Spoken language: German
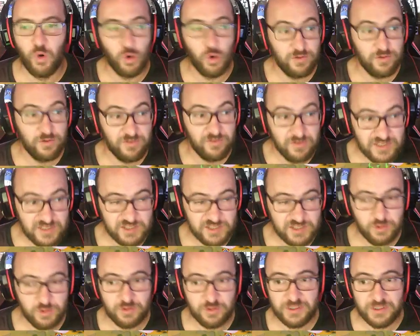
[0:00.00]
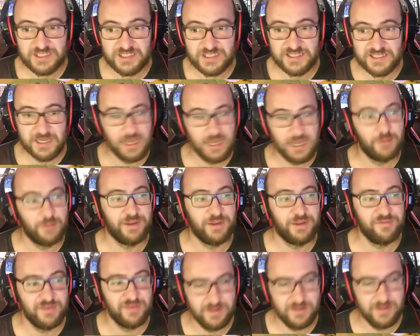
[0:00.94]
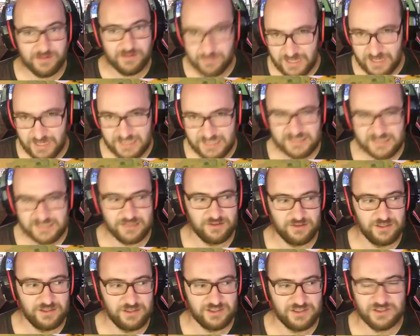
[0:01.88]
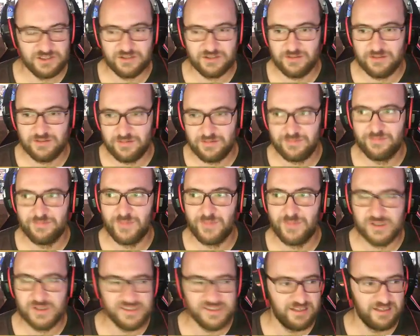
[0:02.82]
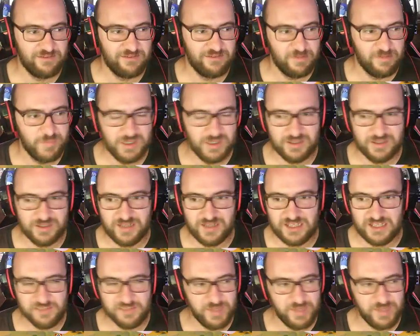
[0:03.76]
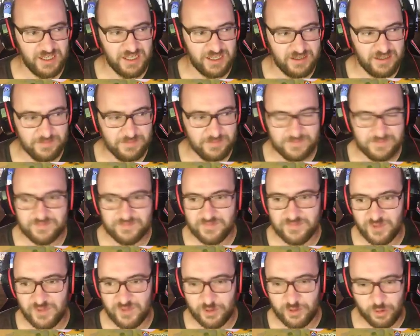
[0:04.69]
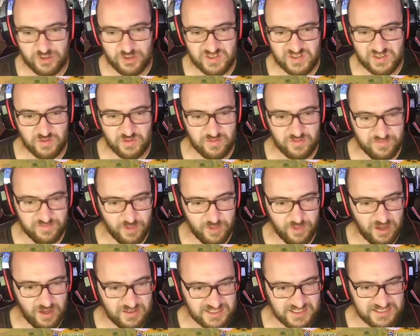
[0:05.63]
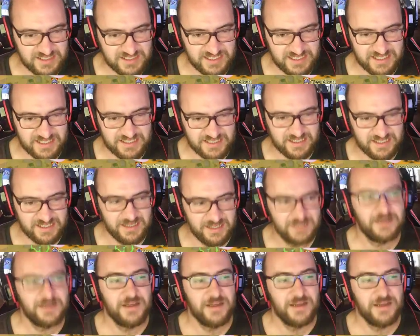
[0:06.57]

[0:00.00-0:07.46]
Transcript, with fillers: und Solo IC, aber dafür ist natürlich Monster Equipment, SP und Rüstung vorausgesetzt.